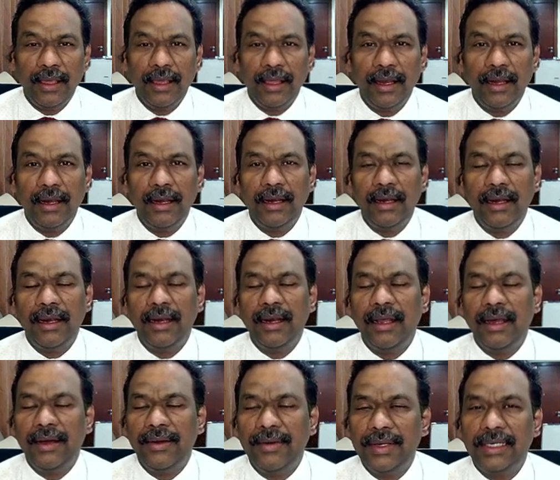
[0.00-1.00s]

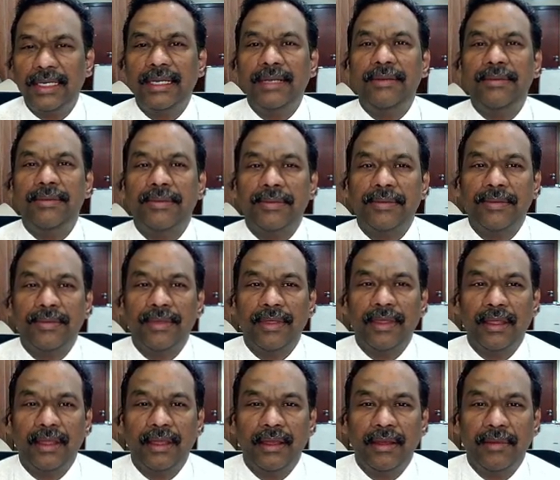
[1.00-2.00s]
எல்லாவற்றையும்
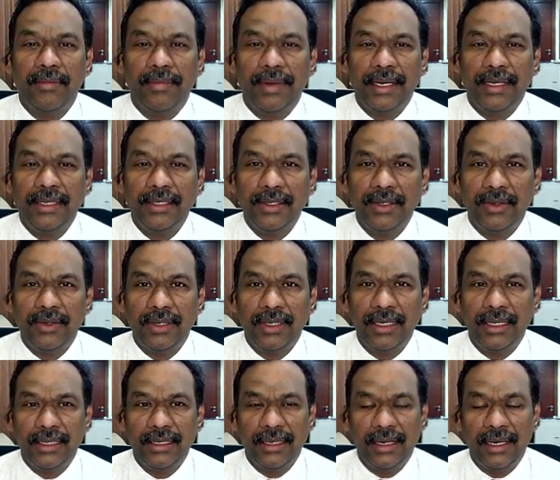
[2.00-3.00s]
பகிர்ந்து கொண்ட
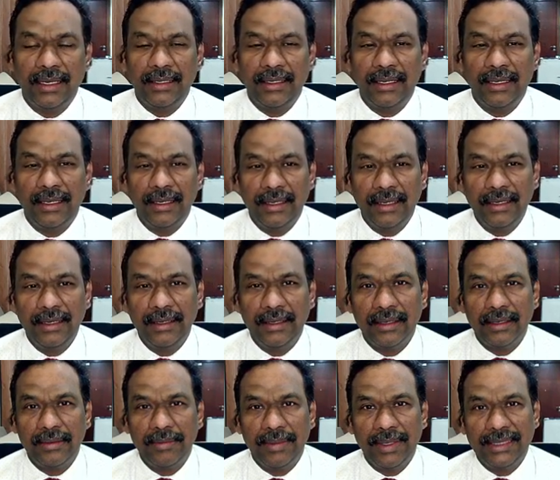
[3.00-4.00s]
அந்த நாட்களிலே
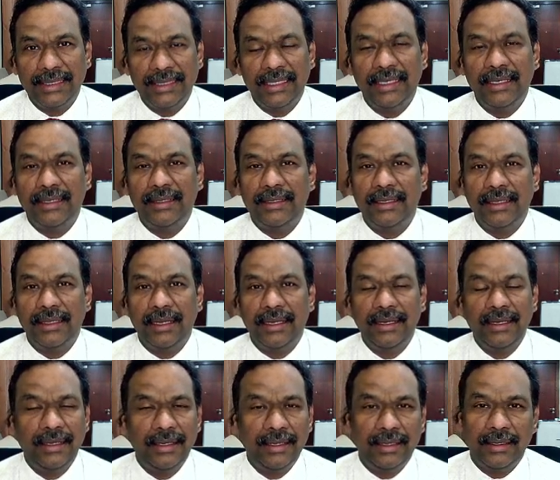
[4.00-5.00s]
பிரச்சனை இருந்ததானா
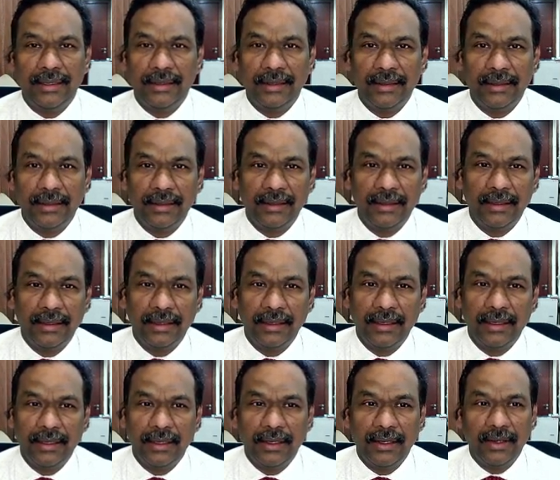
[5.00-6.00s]
இல்லை
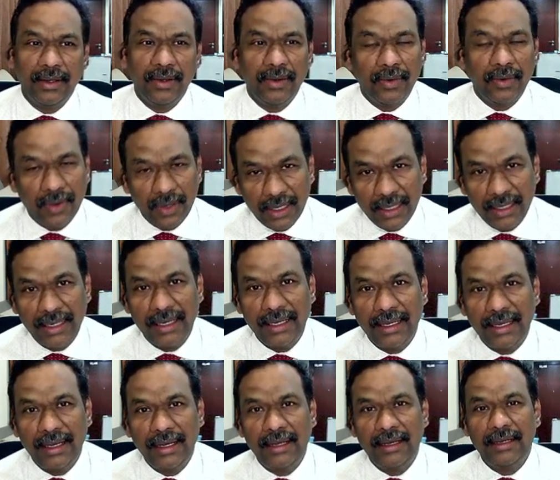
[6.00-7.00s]
உடனடியா